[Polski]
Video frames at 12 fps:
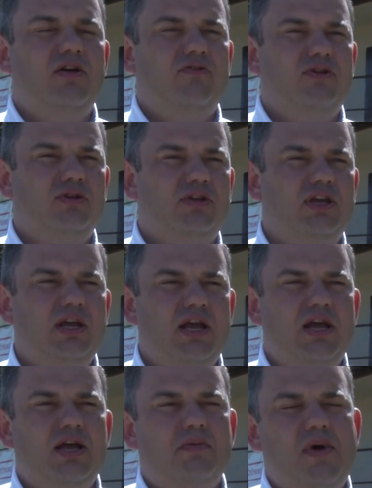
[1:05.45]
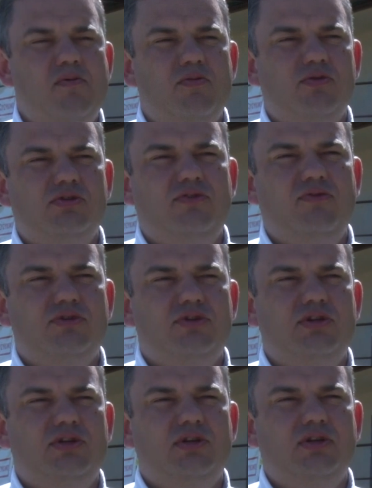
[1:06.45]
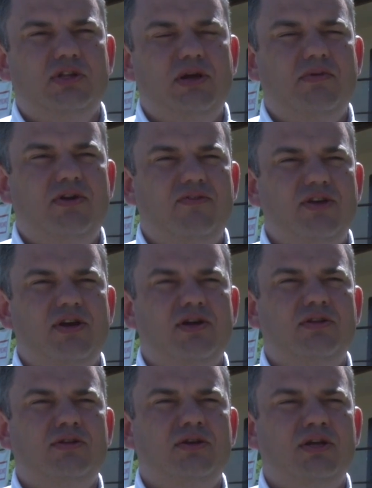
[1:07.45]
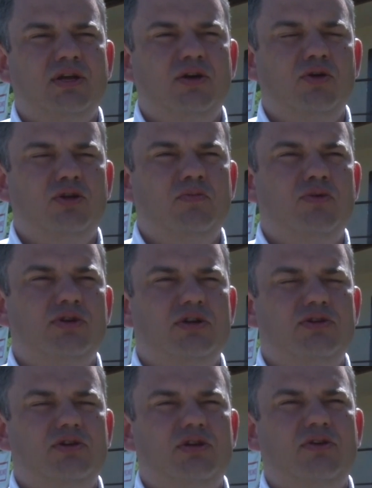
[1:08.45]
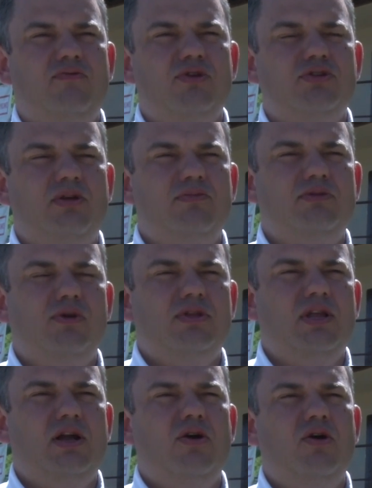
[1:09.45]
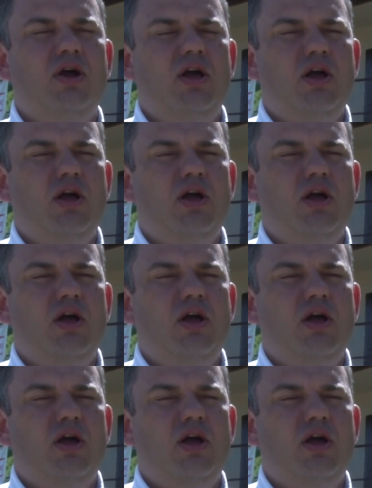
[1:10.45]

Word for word: wrotki, mamy możliwości naprawienia tego typu rzeczy i właśnie bezpłatnego